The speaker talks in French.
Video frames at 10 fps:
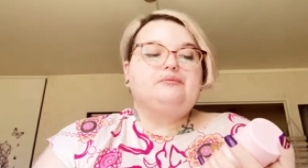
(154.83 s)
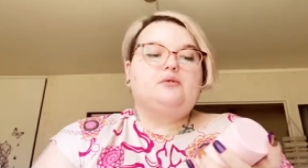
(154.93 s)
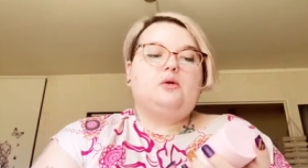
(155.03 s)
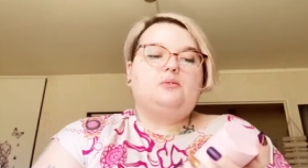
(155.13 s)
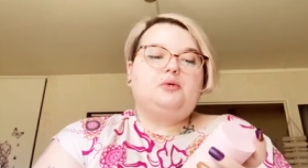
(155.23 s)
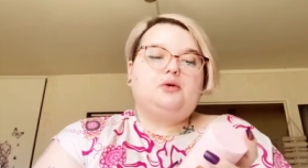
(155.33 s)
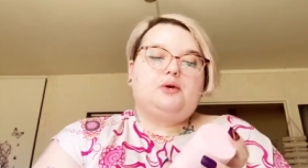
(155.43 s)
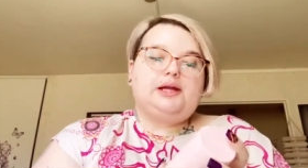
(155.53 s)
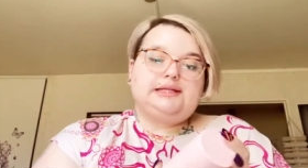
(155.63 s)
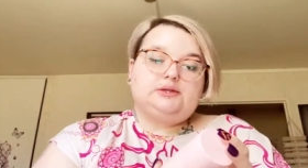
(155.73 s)
Donc
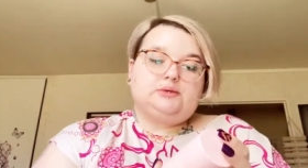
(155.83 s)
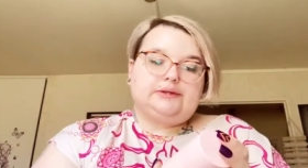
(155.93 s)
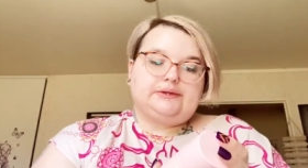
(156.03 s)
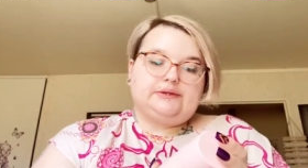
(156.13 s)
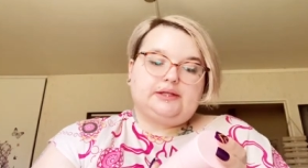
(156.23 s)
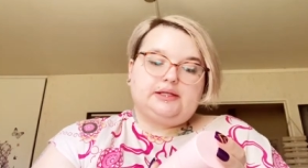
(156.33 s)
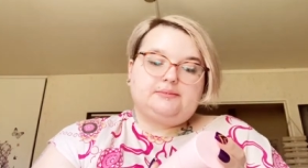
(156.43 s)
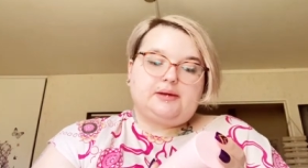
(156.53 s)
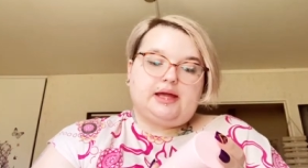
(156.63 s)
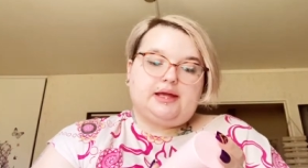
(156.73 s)
pourquoi il est 3 en un Je
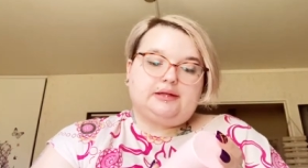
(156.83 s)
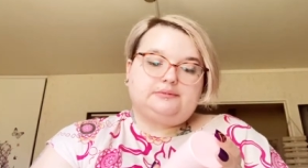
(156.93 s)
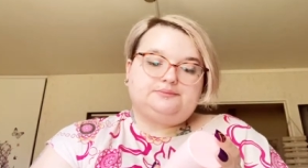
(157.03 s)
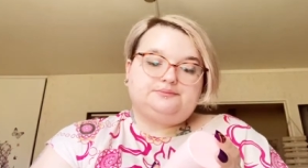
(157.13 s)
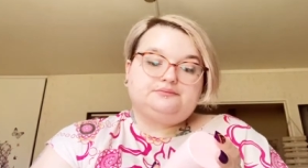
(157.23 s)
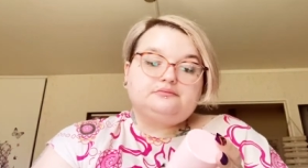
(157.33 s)
ben,